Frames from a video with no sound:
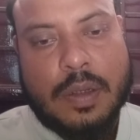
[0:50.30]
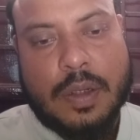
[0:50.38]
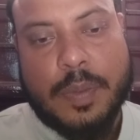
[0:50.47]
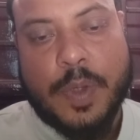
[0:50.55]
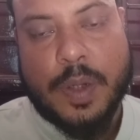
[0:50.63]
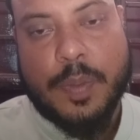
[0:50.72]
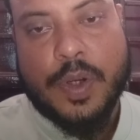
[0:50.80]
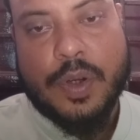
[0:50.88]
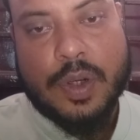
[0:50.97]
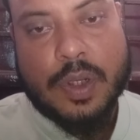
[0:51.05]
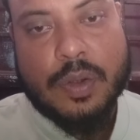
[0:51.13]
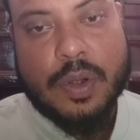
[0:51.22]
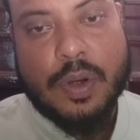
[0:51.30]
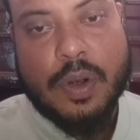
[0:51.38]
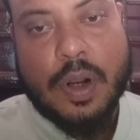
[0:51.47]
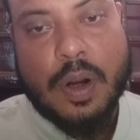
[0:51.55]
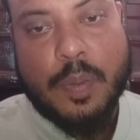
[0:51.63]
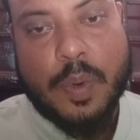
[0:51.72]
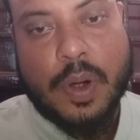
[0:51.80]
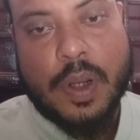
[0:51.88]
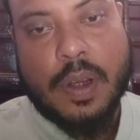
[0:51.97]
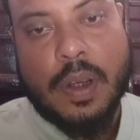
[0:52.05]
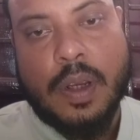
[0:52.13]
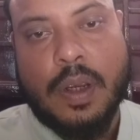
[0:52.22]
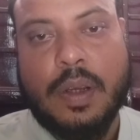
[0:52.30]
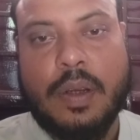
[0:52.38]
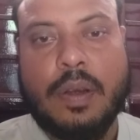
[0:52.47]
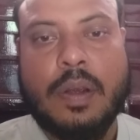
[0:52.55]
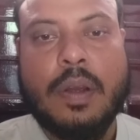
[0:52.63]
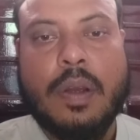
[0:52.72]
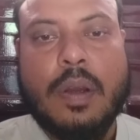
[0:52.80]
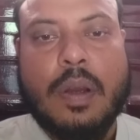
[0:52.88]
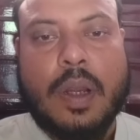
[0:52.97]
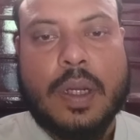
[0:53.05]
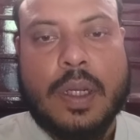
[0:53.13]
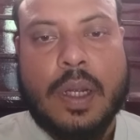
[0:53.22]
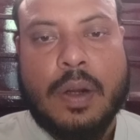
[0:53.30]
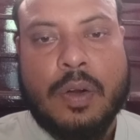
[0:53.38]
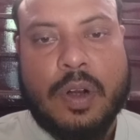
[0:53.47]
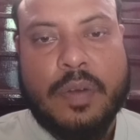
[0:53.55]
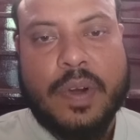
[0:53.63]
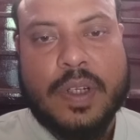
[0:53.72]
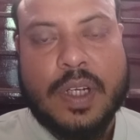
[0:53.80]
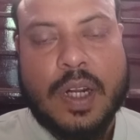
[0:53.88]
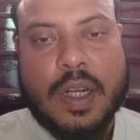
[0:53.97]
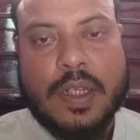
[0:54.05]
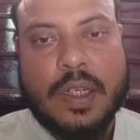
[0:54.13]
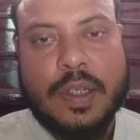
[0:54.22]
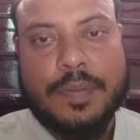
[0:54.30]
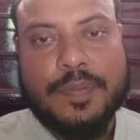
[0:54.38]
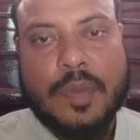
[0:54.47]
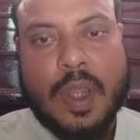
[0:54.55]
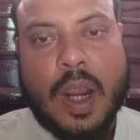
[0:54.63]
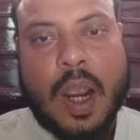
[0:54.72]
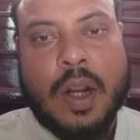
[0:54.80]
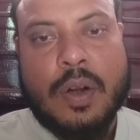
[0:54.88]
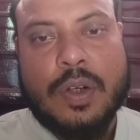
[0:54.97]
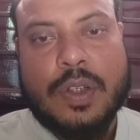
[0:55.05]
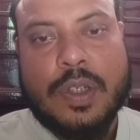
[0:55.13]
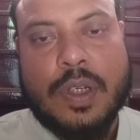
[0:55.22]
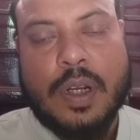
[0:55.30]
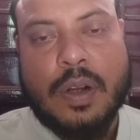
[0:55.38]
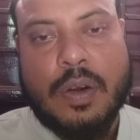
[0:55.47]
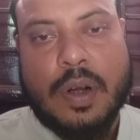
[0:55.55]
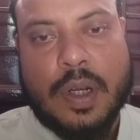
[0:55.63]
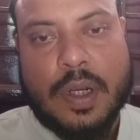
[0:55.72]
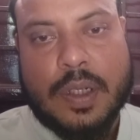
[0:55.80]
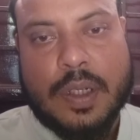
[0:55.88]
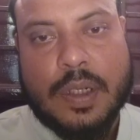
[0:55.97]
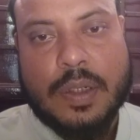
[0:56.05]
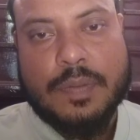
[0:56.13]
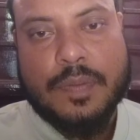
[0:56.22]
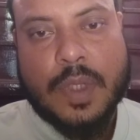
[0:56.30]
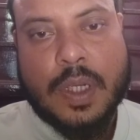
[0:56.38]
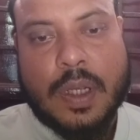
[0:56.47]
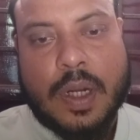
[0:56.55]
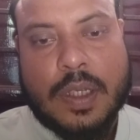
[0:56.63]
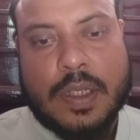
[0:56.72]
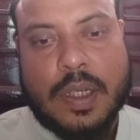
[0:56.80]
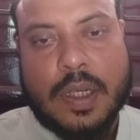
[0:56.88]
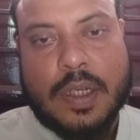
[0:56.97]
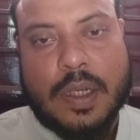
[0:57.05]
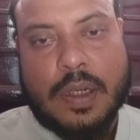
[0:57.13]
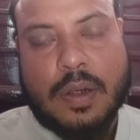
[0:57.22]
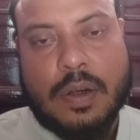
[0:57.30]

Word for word: রিমিক ভিডিওটা তৈরি করার পরেই এই একটা নোটিফিকেশান আসে আনঅরিজিনাল কন্টেন্টের রাস্টিকটেড